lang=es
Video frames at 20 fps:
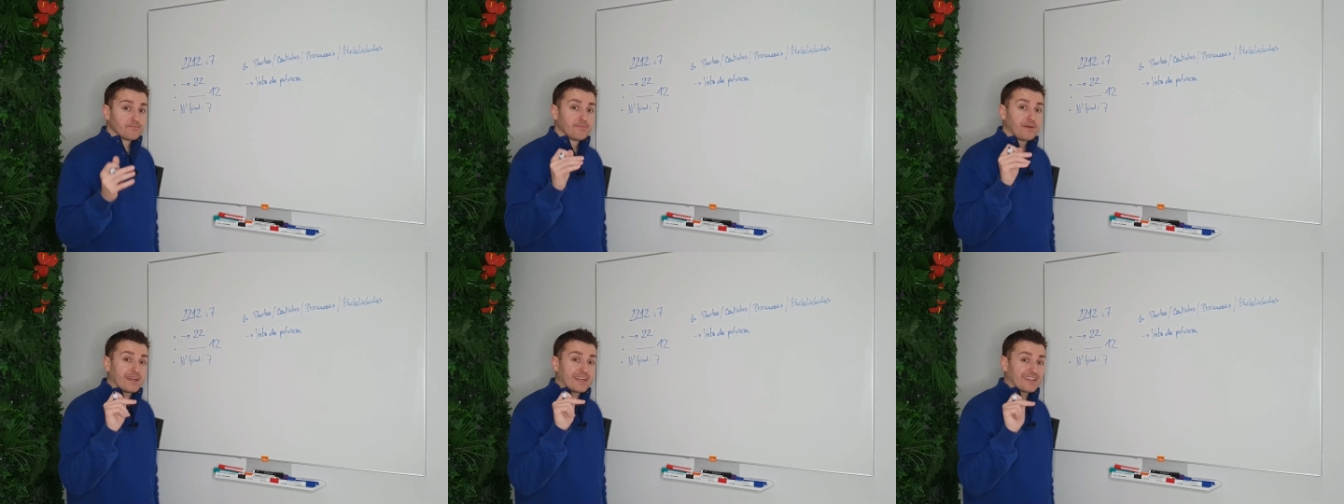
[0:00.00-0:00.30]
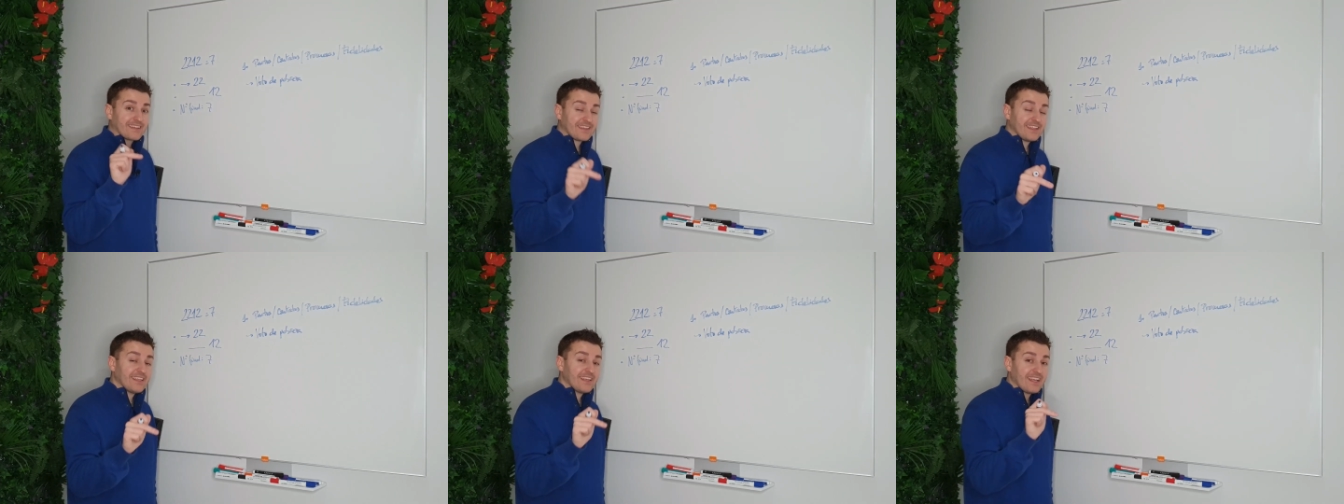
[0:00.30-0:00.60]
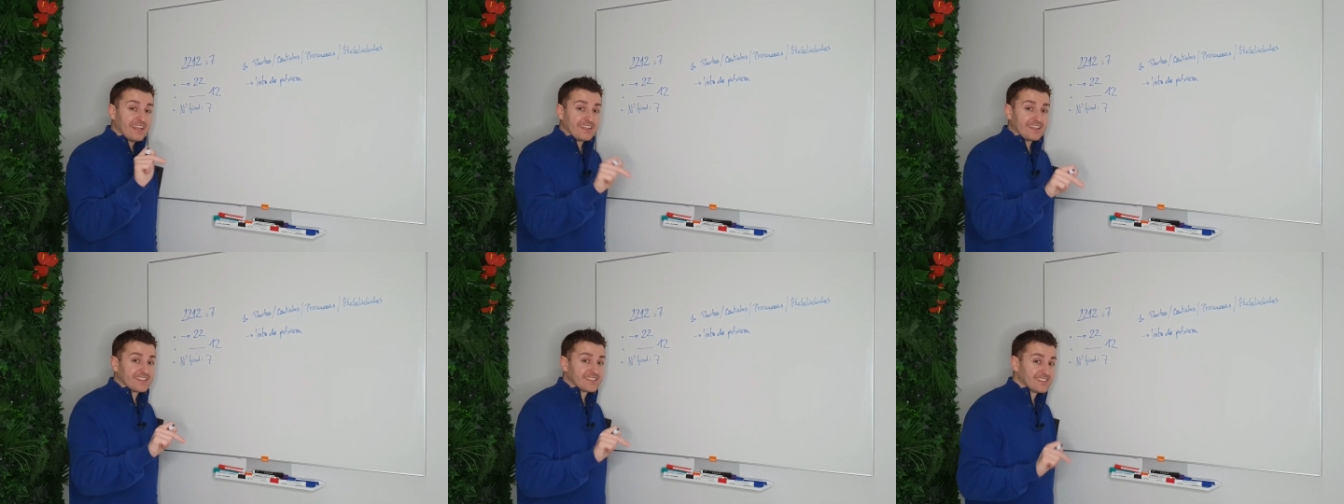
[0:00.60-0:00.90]
para ti
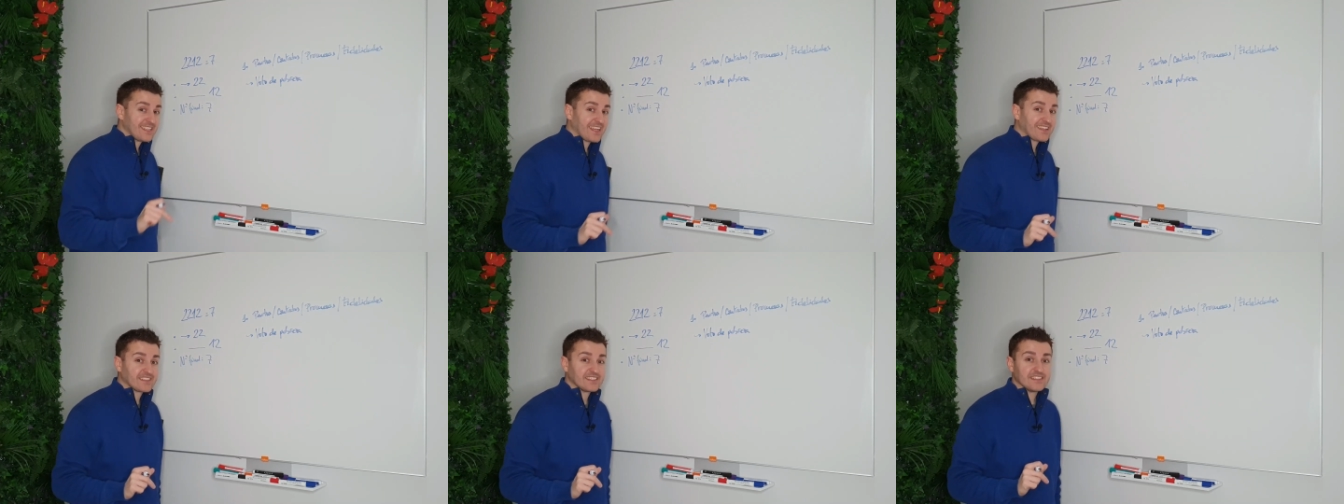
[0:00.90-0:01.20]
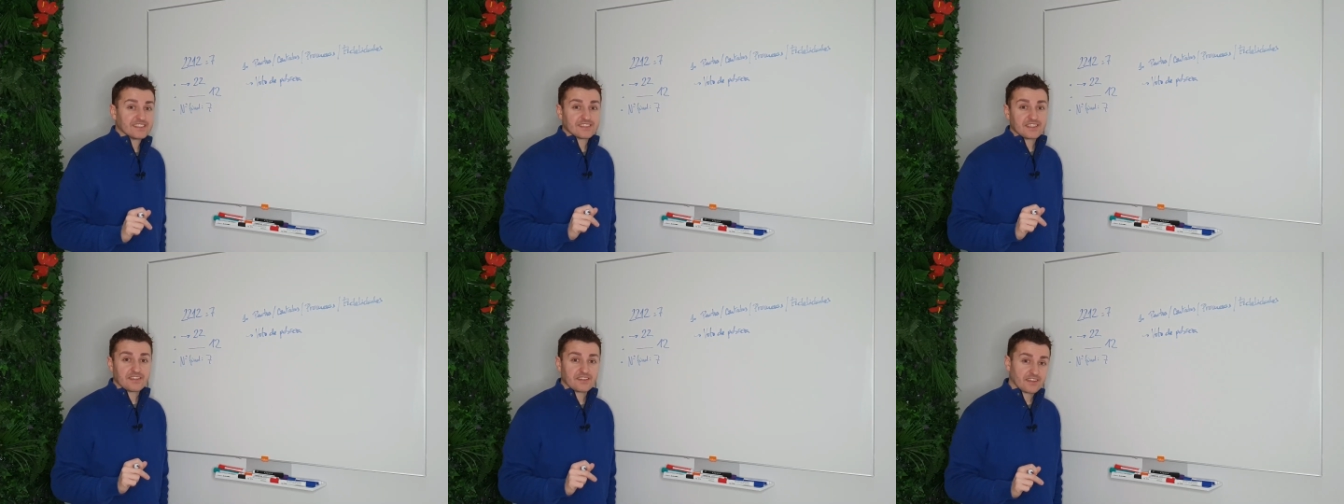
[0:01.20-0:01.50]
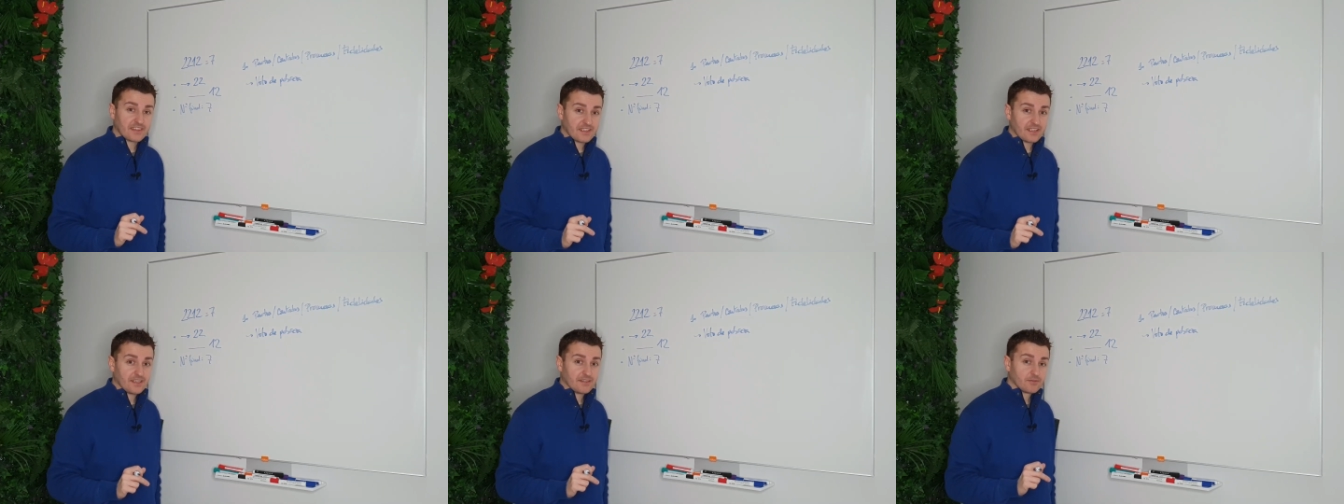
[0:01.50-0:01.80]
en esta
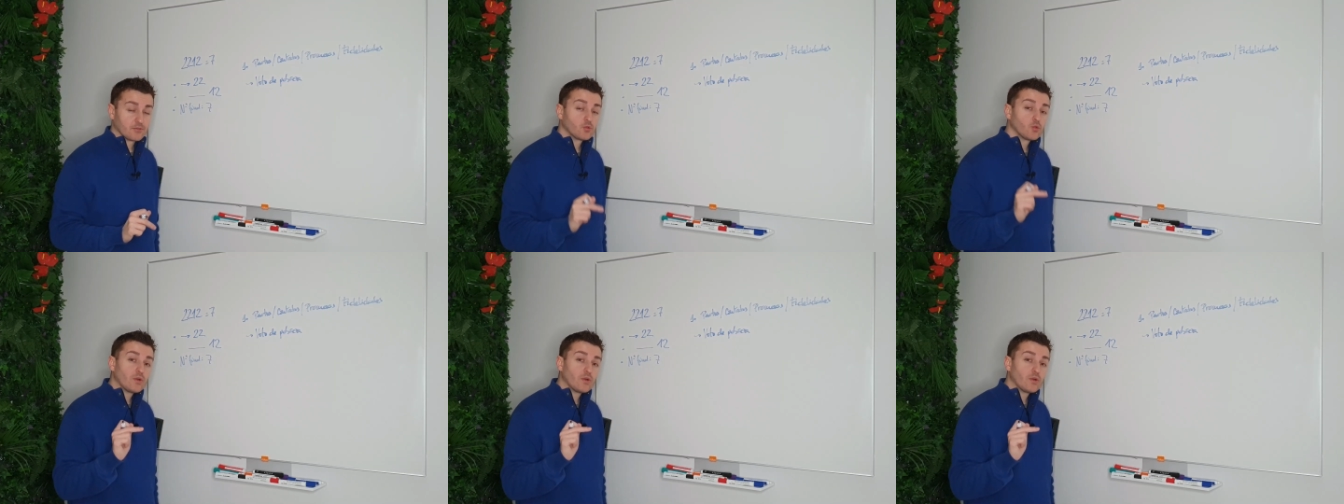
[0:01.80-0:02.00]
existencia.